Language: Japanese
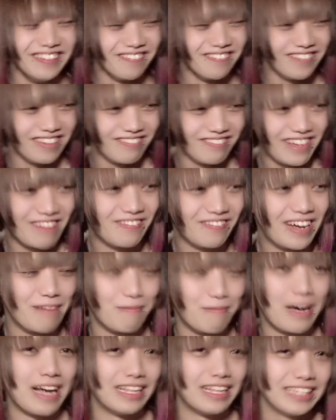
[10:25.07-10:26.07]
ま
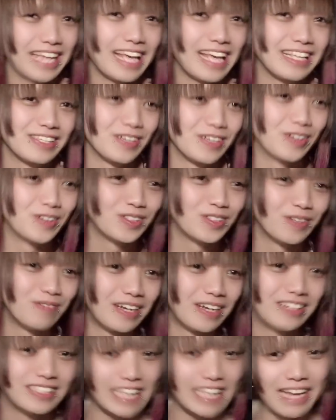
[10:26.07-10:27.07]
あね、そういうこと
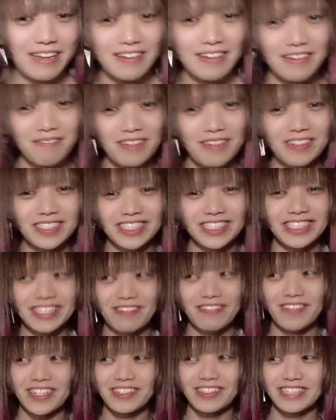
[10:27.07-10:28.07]
もあるさ。まあ普通
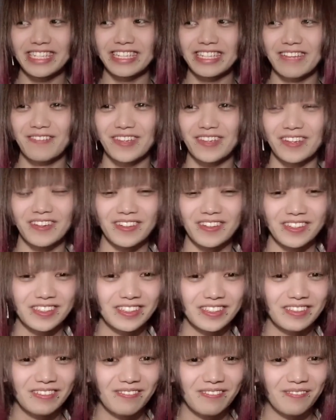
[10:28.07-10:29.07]
に見るんだったら美容
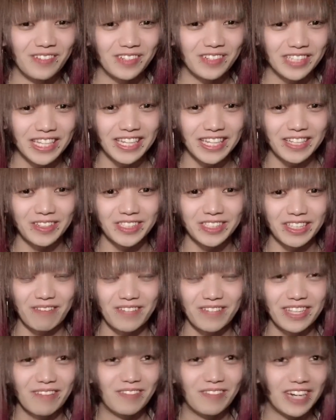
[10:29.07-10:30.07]
目的として
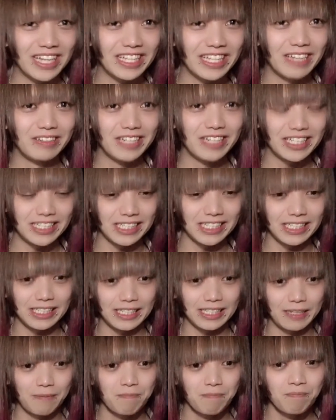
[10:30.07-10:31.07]
見てもらえたら嬉しい
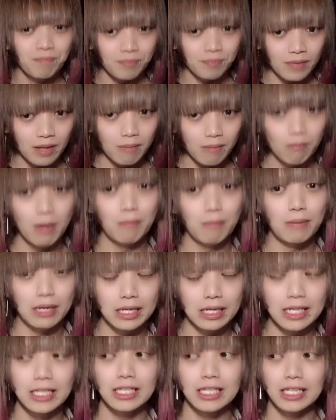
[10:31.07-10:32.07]
し、まあ
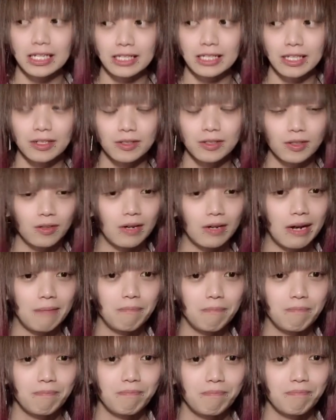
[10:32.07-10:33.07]
気になってる子は
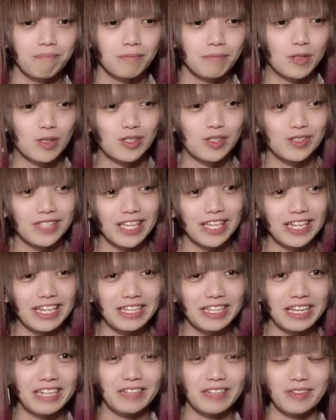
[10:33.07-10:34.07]
途中で入
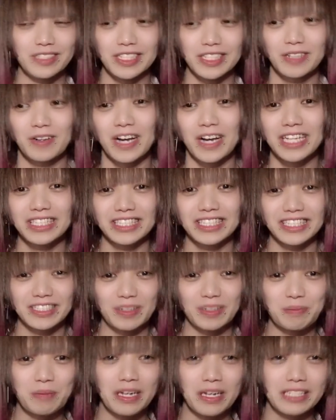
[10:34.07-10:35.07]
れたけど自己暗示
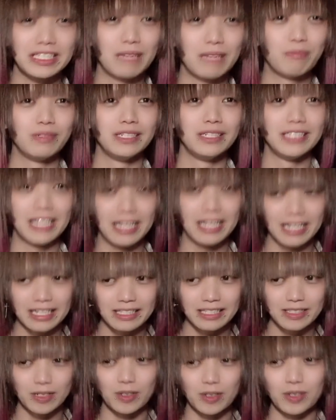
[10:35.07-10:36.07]
とまあサプリで
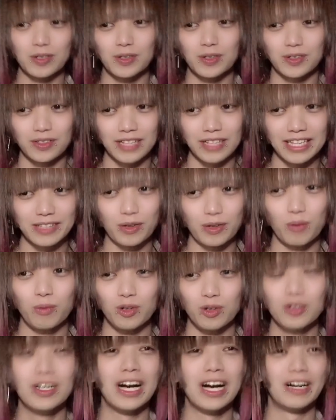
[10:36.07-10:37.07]
そういうことだと
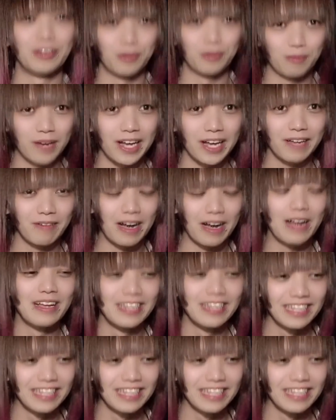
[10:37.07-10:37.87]
思うカーの場合は。